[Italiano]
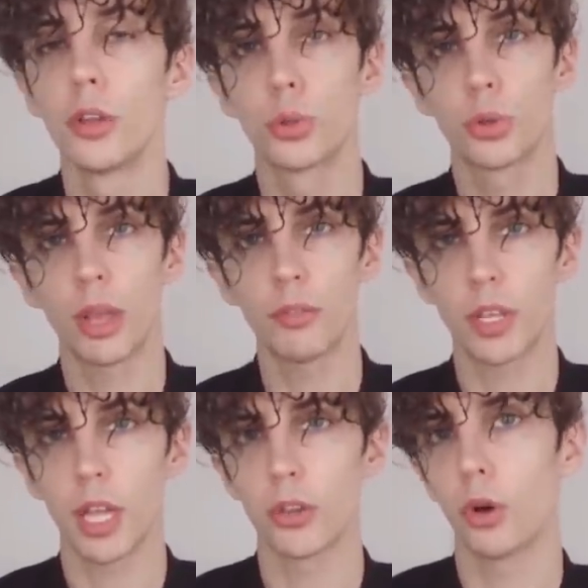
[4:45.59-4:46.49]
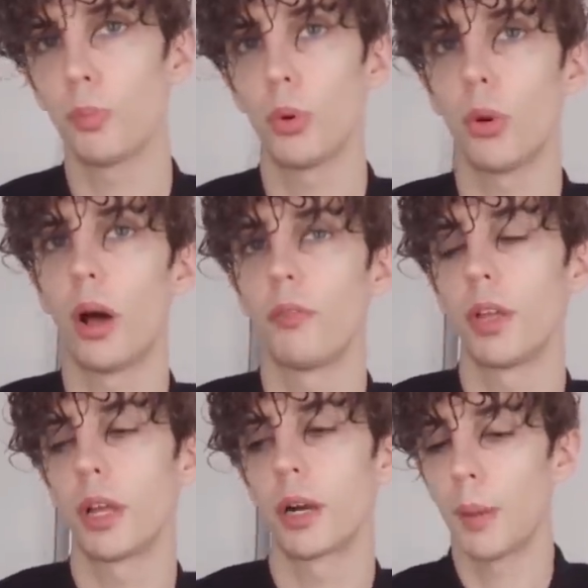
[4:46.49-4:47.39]
Tuttavia, dopo
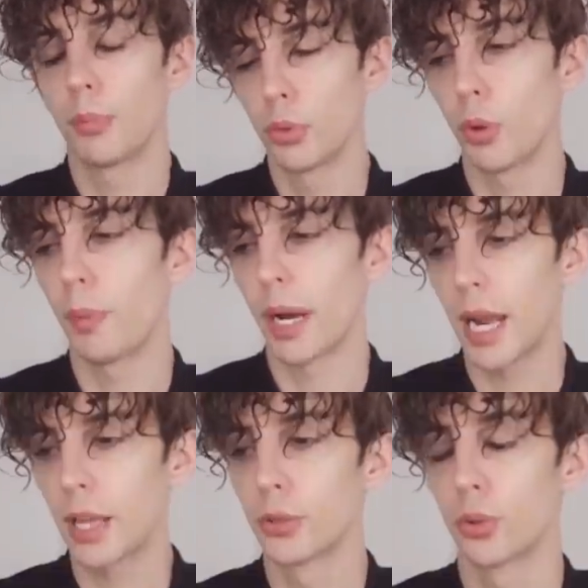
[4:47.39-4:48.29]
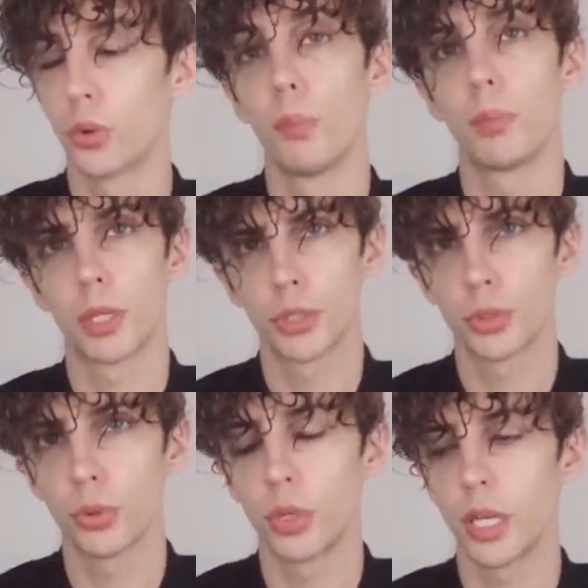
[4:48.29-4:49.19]
aver appunto parlato con
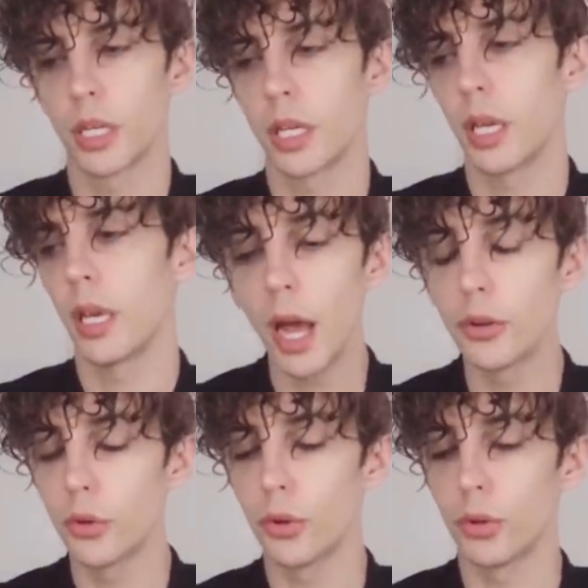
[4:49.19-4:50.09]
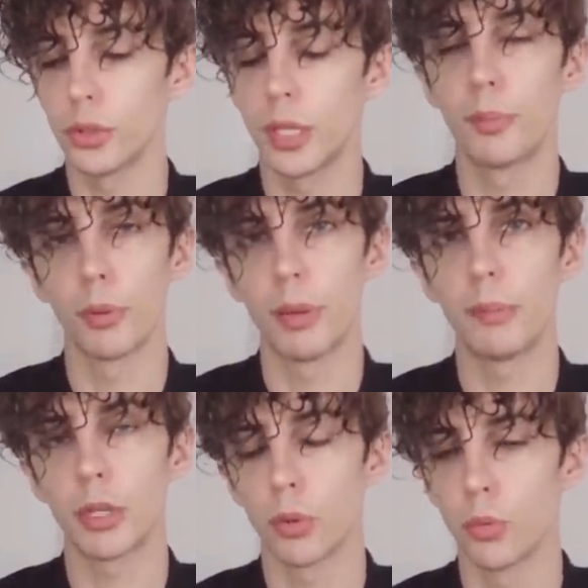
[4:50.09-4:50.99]
persone che hanno dei
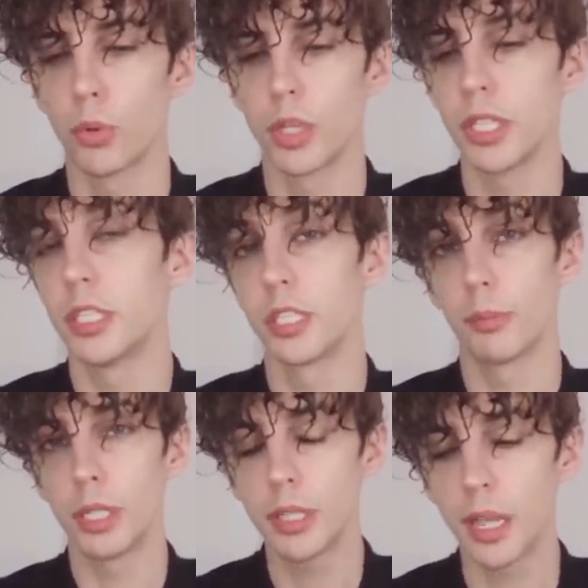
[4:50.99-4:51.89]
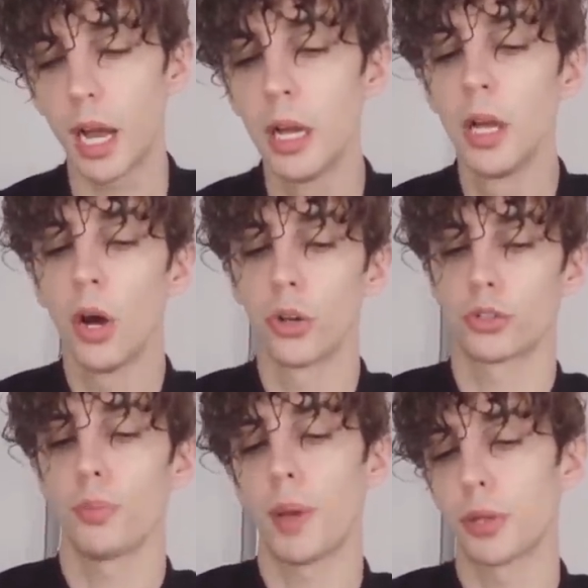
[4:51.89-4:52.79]
problemi comunque di disabilità, ho
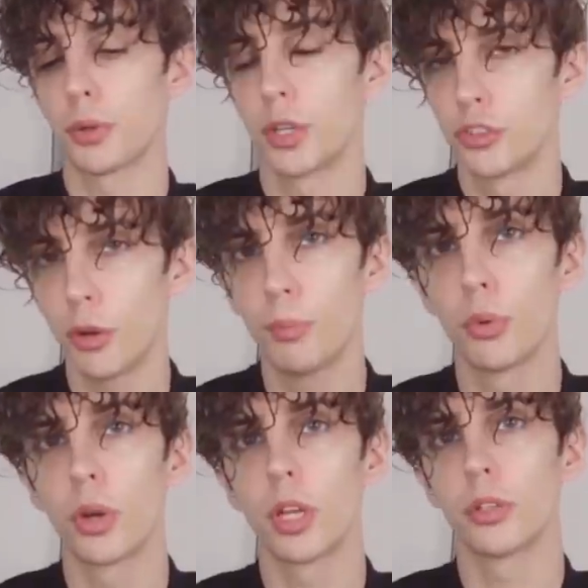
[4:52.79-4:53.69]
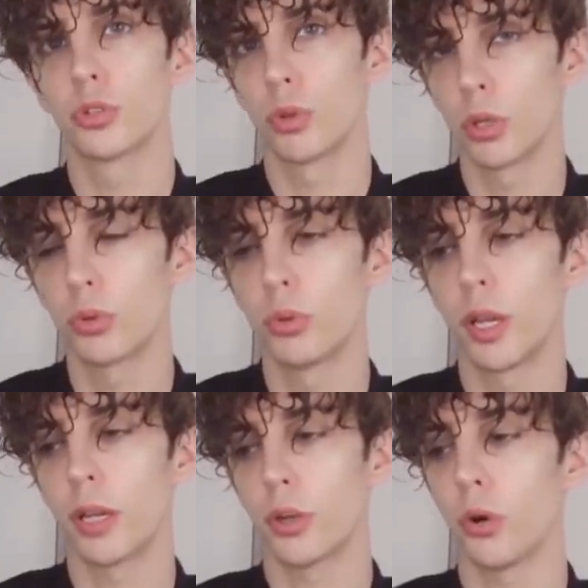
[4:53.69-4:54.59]
scoperto che il Giappone su
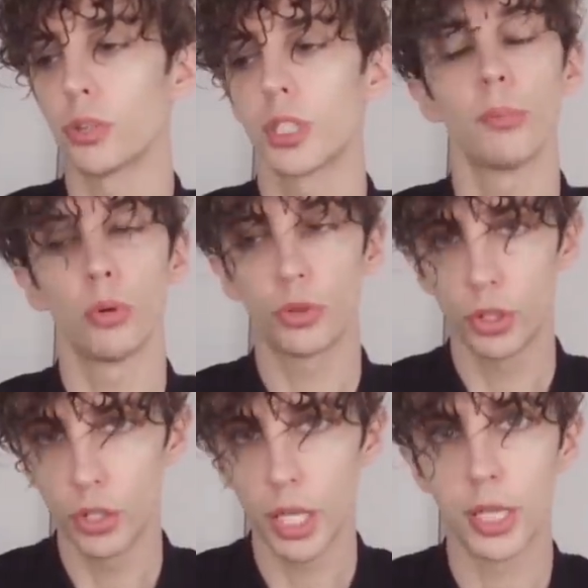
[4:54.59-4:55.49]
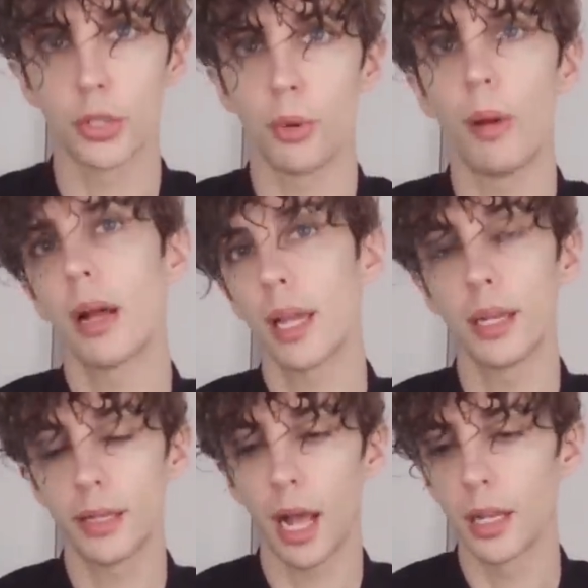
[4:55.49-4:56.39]
alcune cose è molto indietro anche
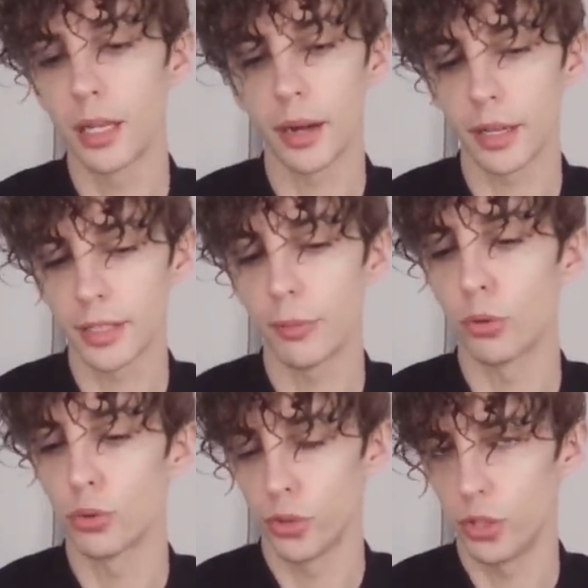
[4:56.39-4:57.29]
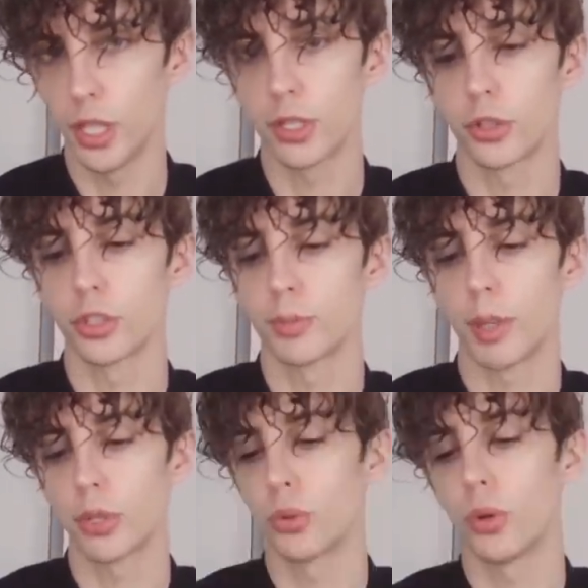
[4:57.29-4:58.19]
l'Italia in realtà è molto indietro
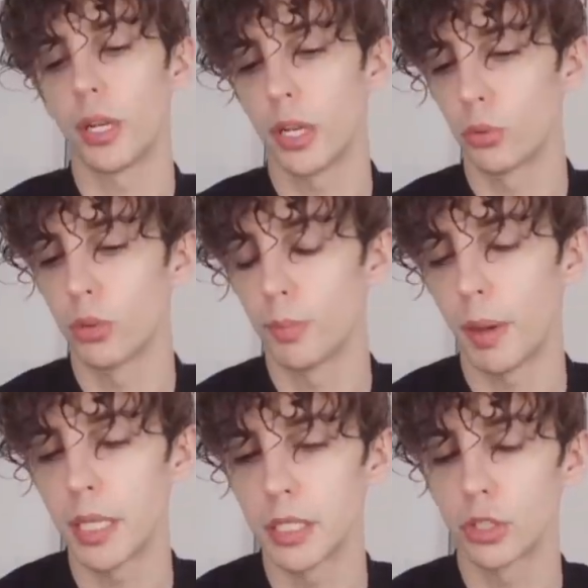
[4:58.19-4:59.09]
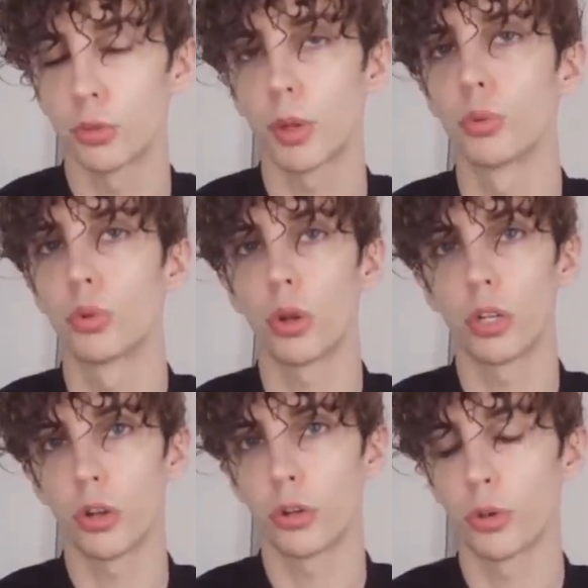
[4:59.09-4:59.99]
rispetto ad alcuni paesi soprattutto del
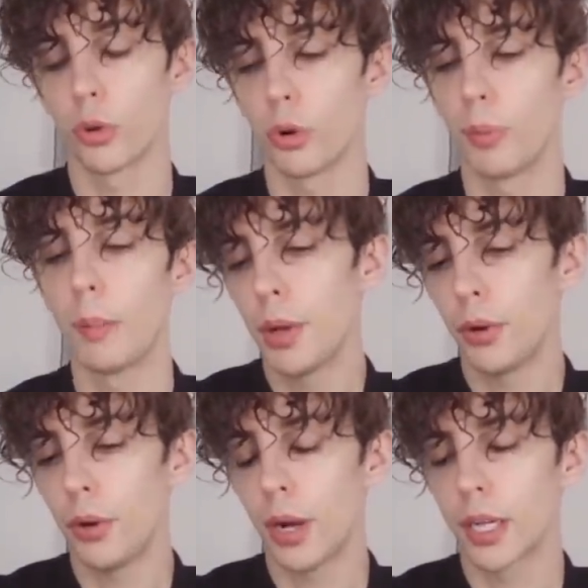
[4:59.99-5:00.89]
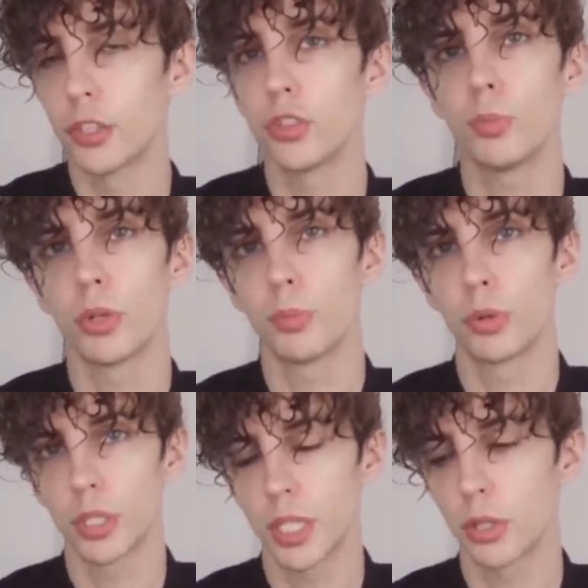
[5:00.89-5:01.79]
nord Europa però anche il Giappone
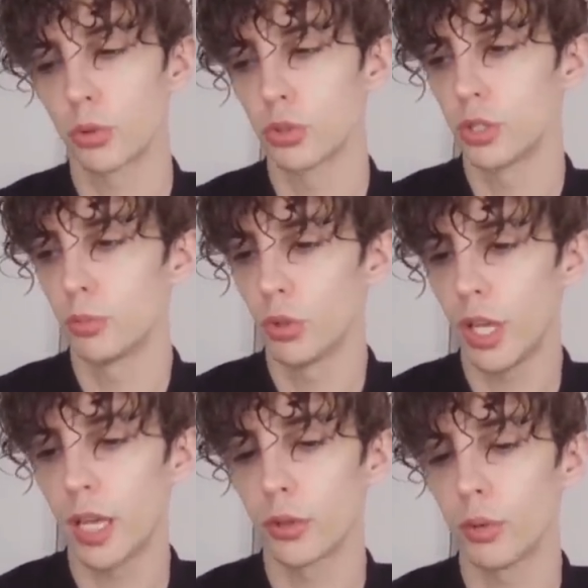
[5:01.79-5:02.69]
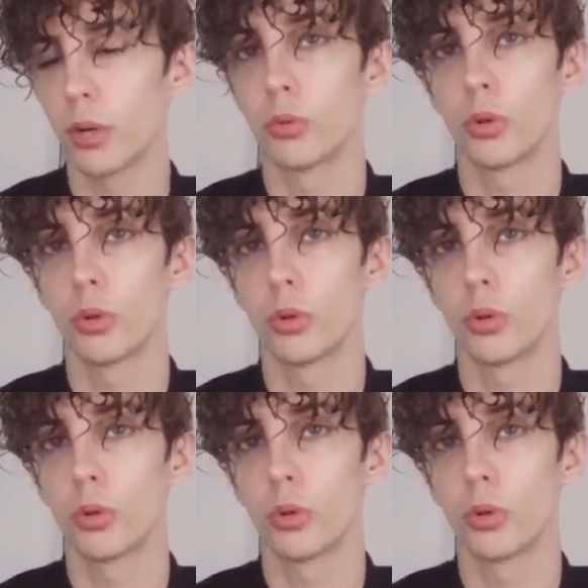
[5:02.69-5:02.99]
pur essendo così moderno anche